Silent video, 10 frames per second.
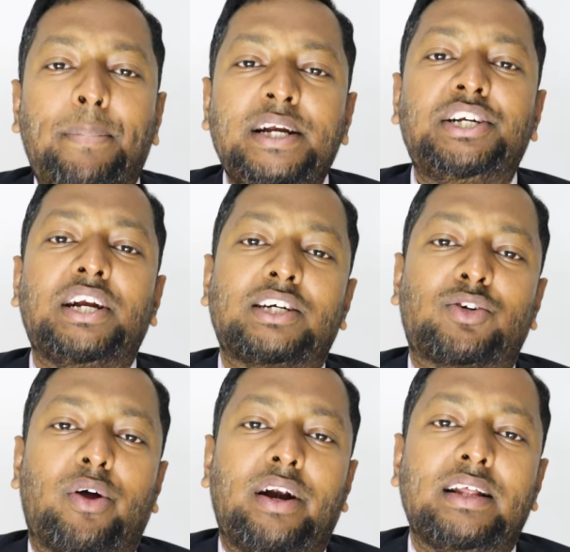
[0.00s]
বিশ্বাস
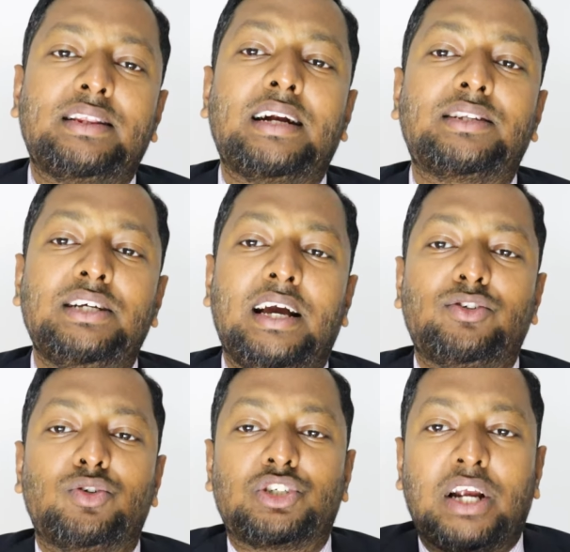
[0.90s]
করে না তার চেয়ে
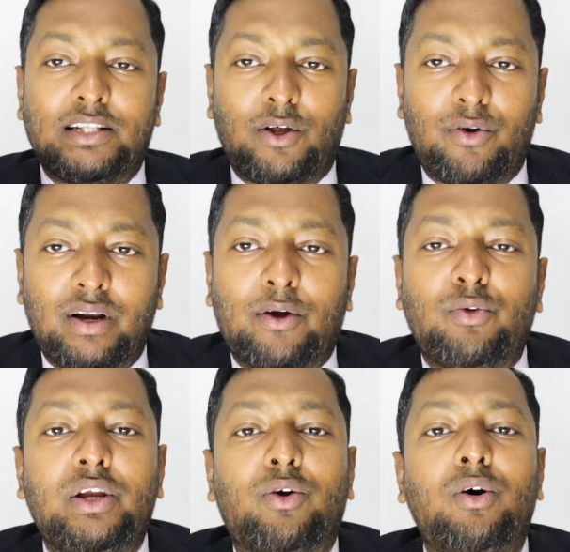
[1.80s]
একজন সাধারণ
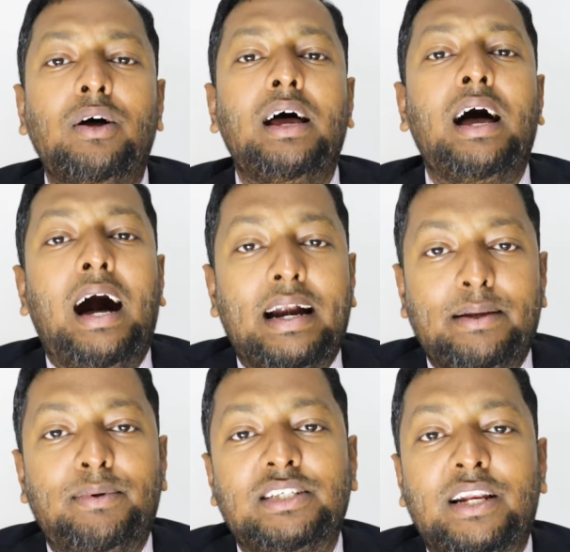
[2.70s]
নাগরিকও
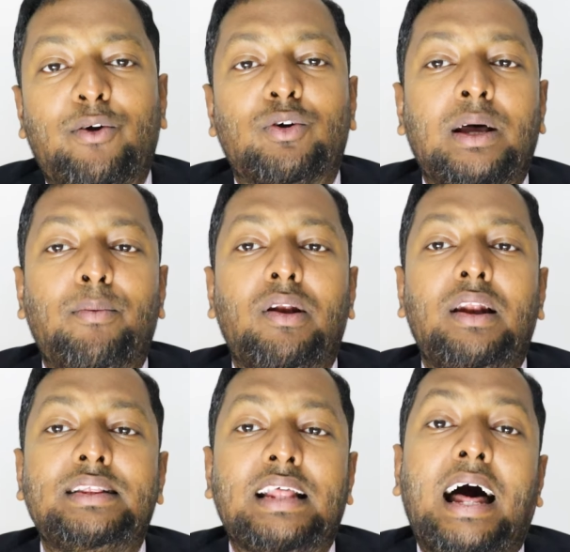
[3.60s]
হাটে বাজারে কথা
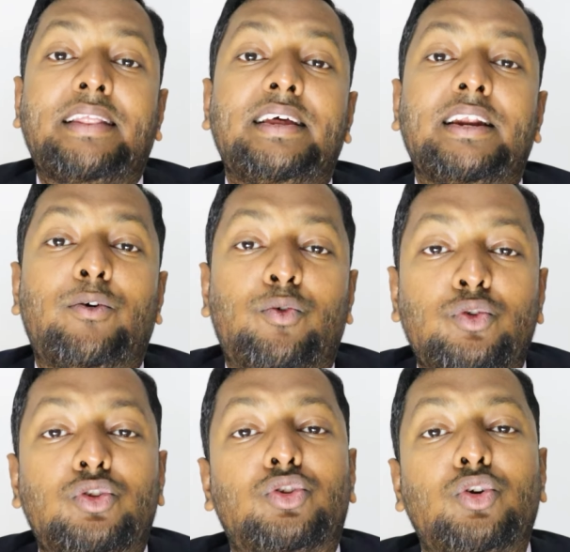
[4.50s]
বললে তাদের
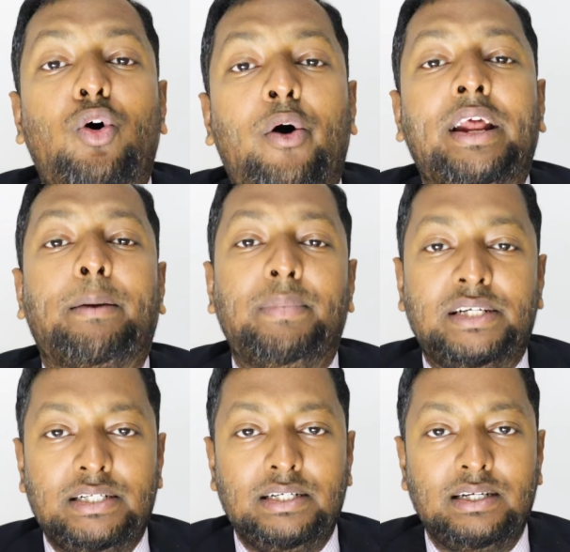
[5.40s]
গুরুত্ব অনেক
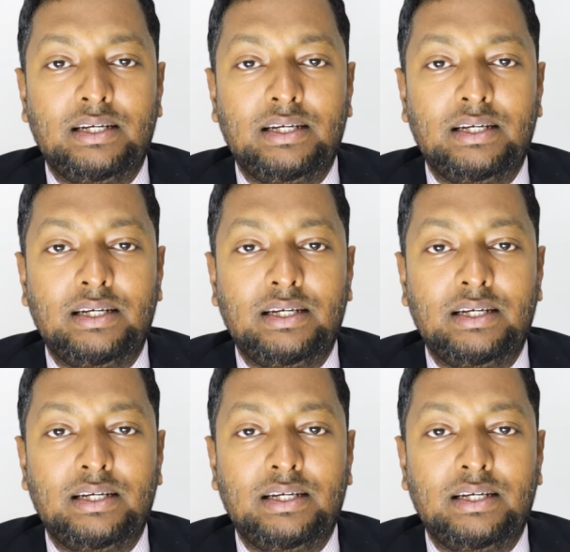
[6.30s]
বেশি